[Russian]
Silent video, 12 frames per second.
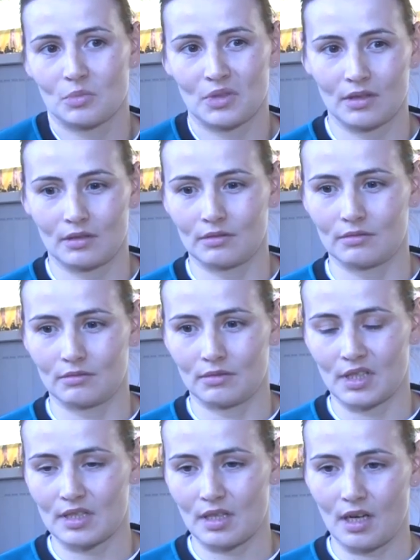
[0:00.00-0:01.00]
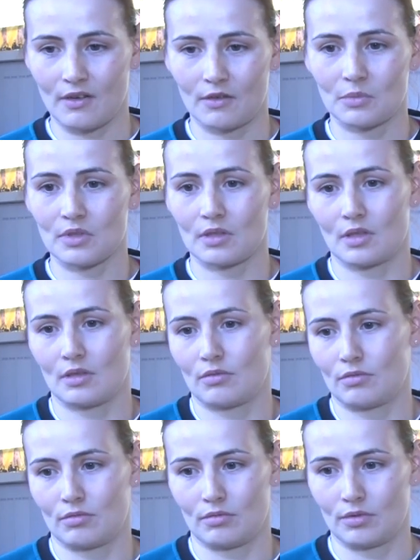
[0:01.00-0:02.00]
мы настраиваемся на
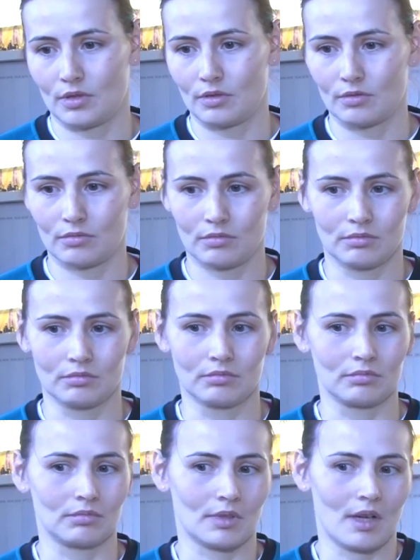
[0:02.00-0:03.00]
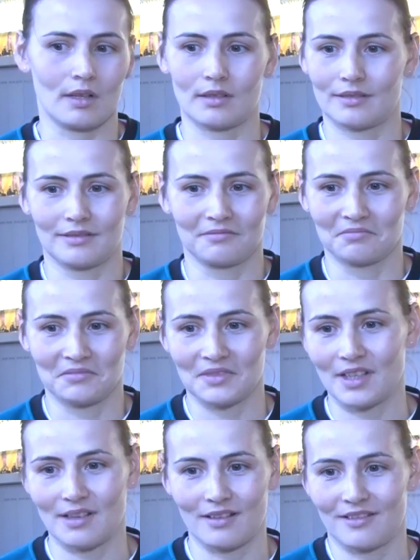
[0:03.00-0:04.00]
эту игру как
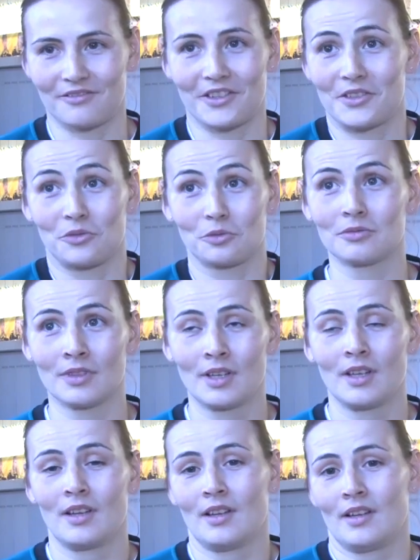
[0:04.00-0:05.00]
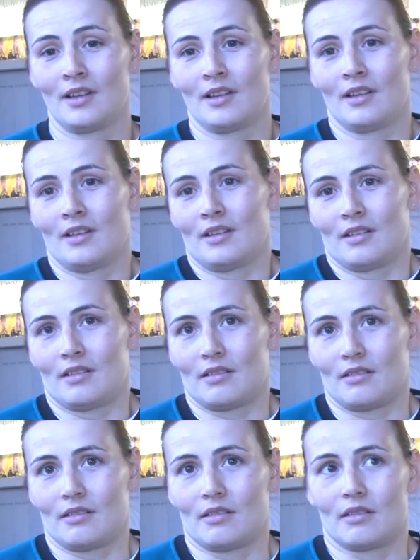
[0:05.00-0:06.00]
на войну.
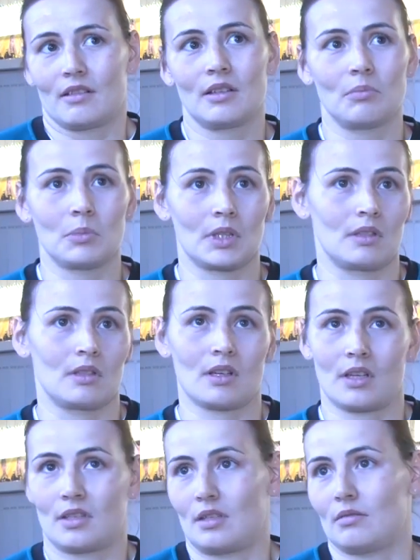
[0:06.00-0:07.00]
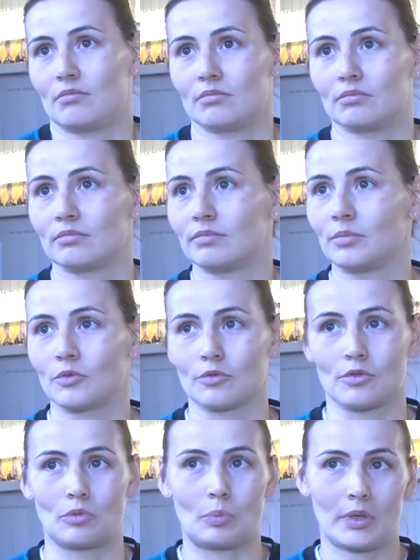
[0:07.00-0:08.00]
А, мы не хотим
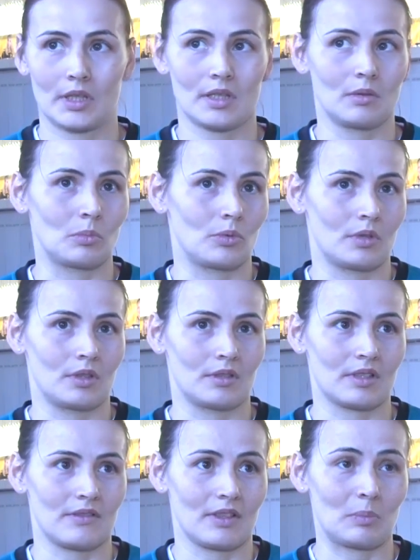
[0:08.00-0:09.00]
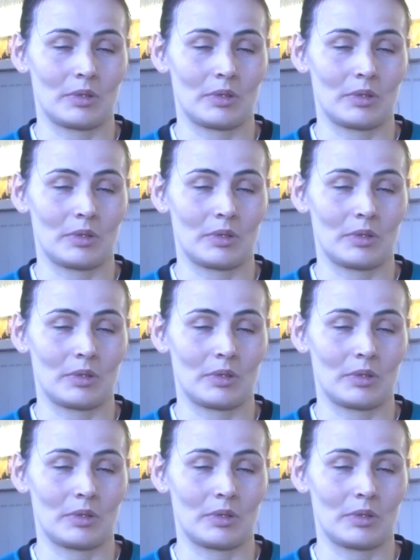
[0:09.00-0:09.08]
уступать, тем более на своей